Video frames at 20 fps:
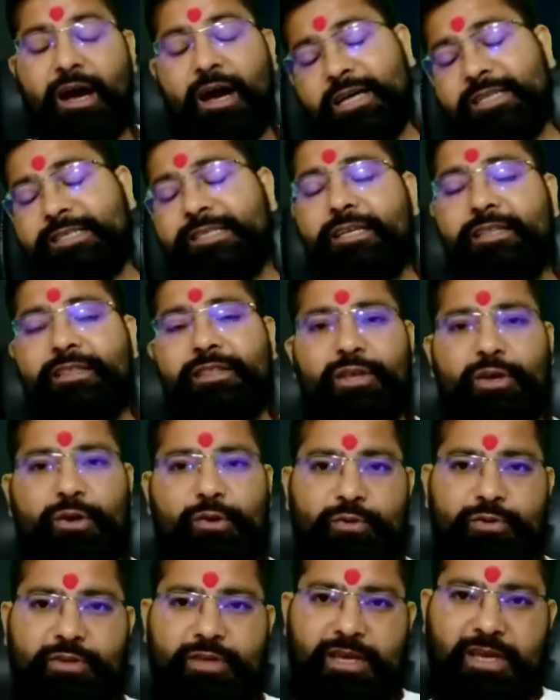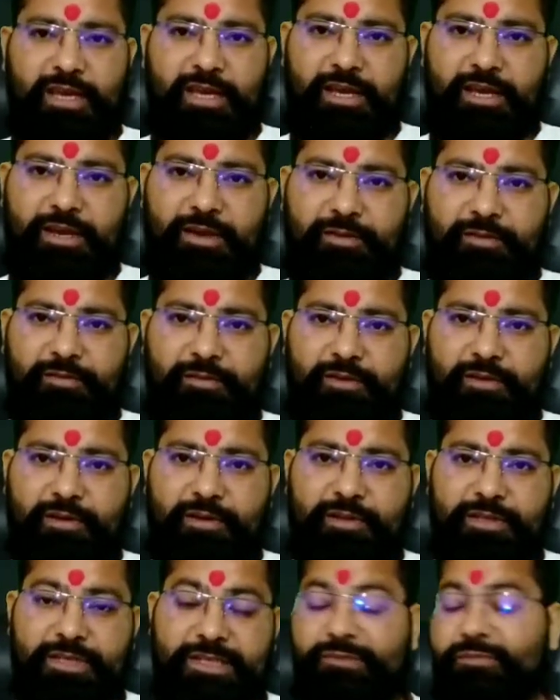असत्य होते हैं
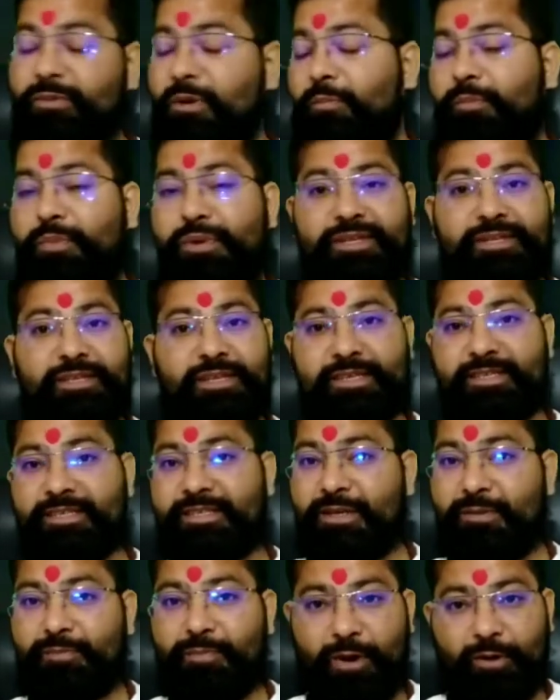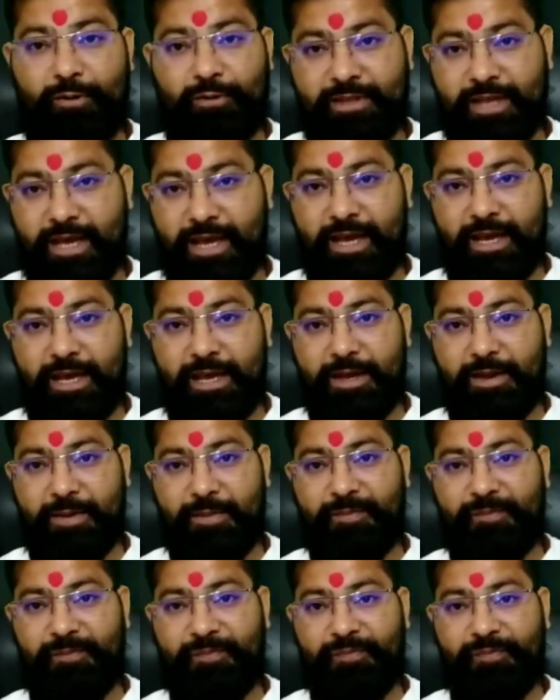जिसमें बिजनेस छिपा होता है
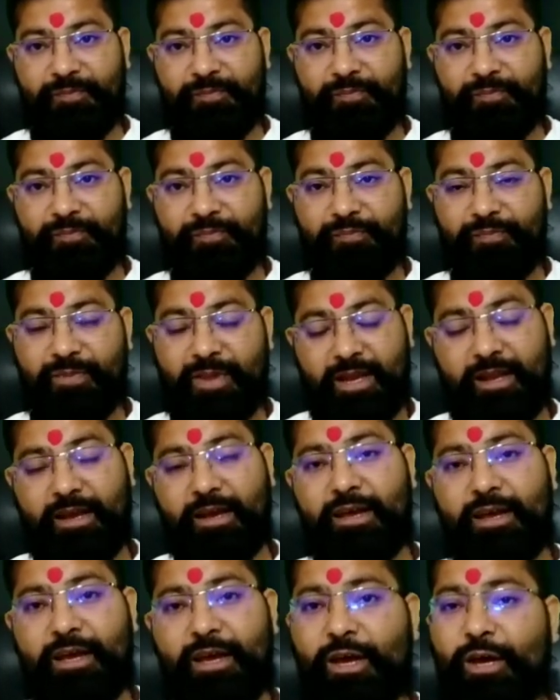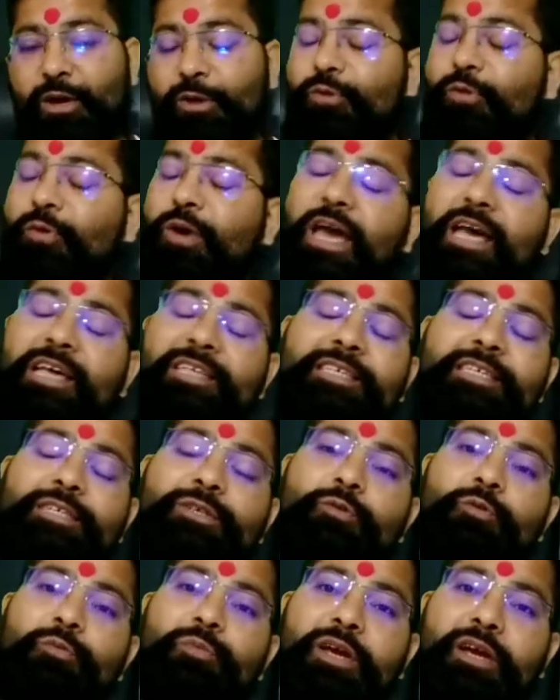है ना तो ऐसे
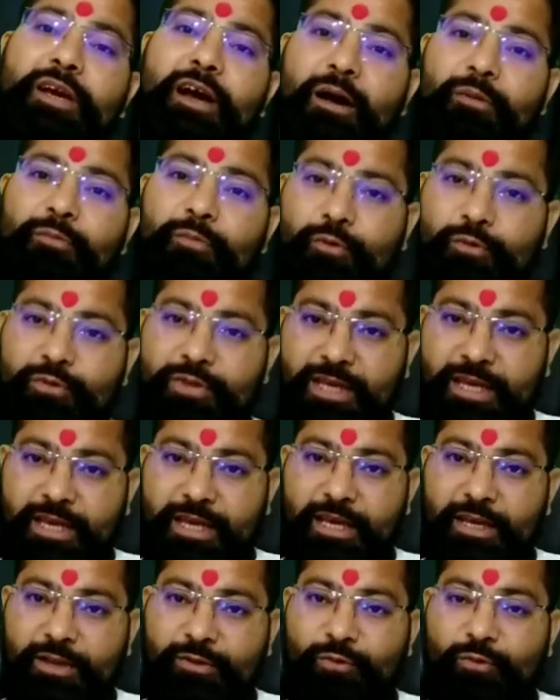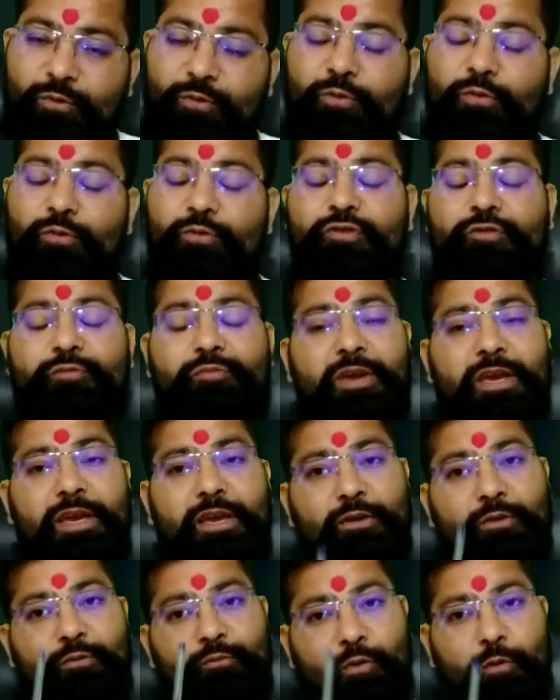जो भी काम होते हैं तो उसमें
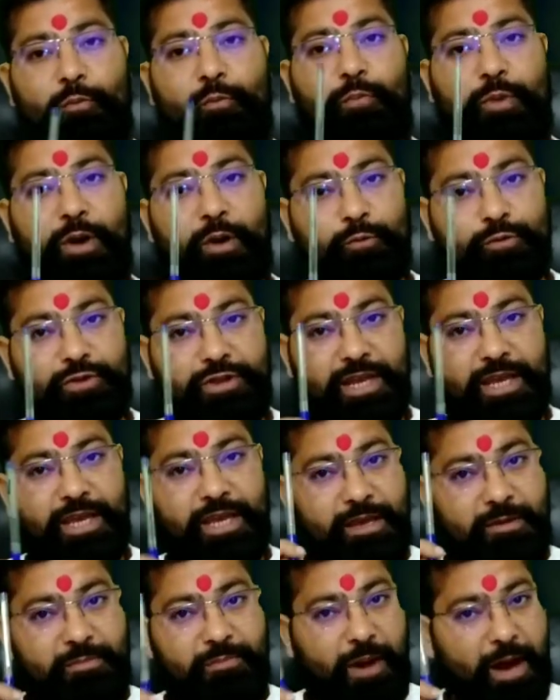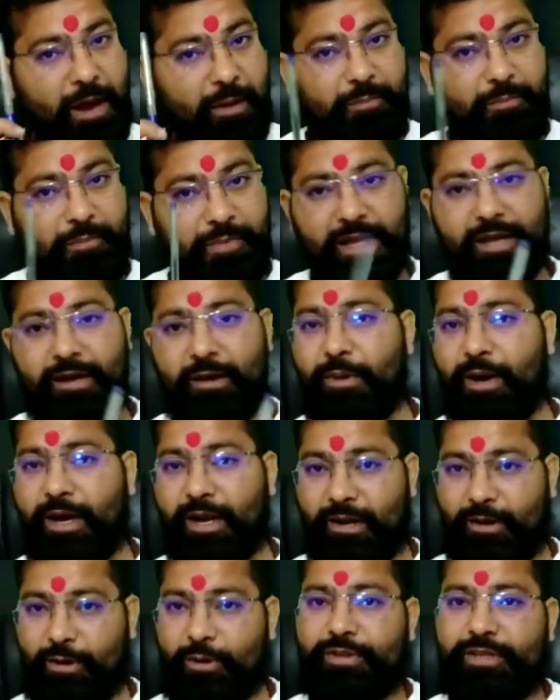वो उतने ही पाप भी कमा
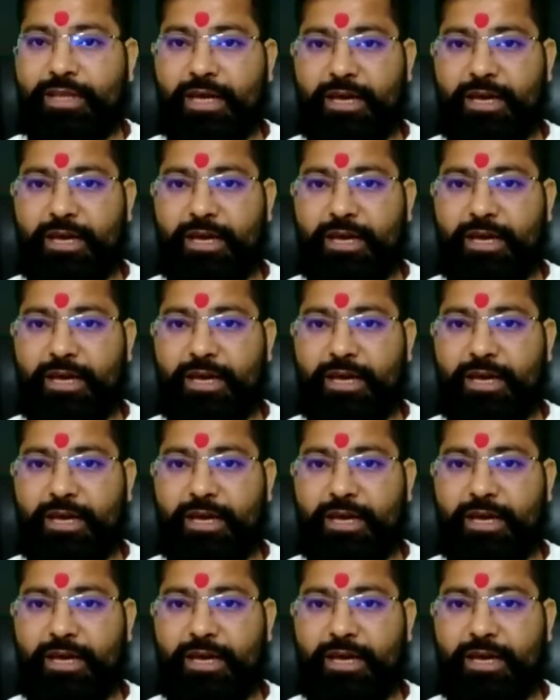रहा होता